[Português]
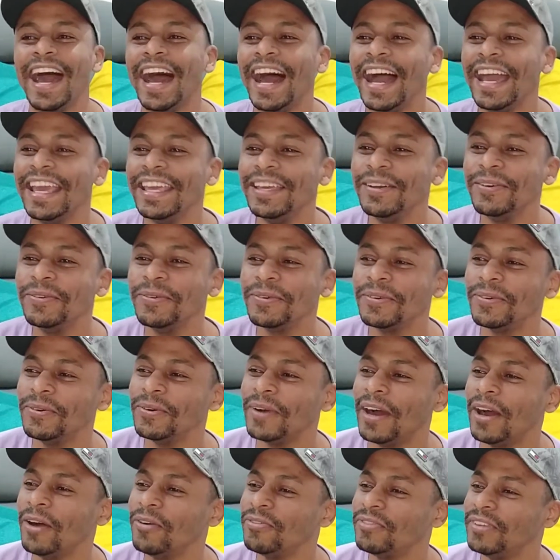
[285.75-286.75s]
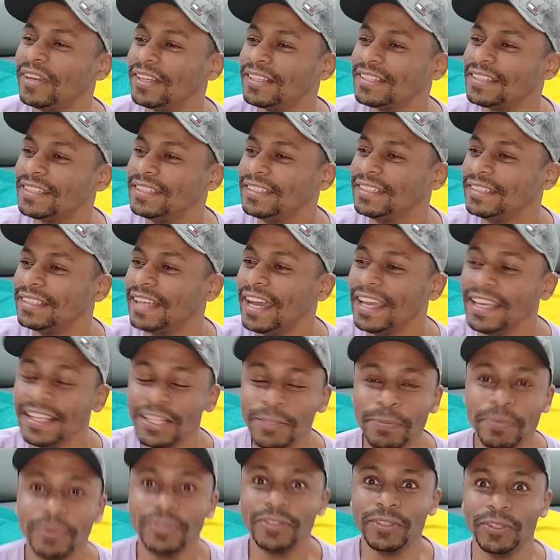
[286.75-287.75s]
Aí eu, eu falei assim, aí
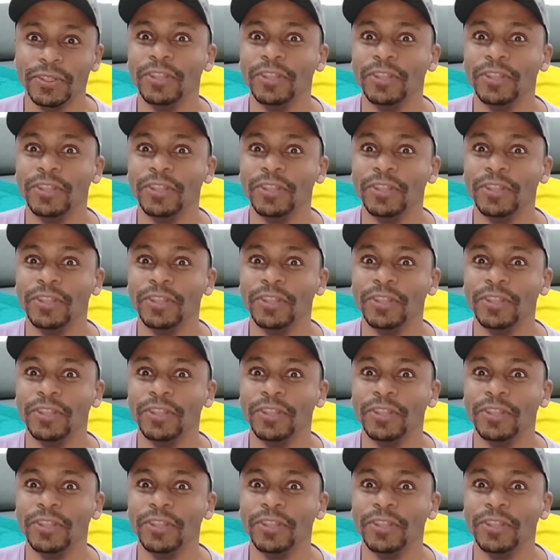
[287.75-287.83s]
tipo,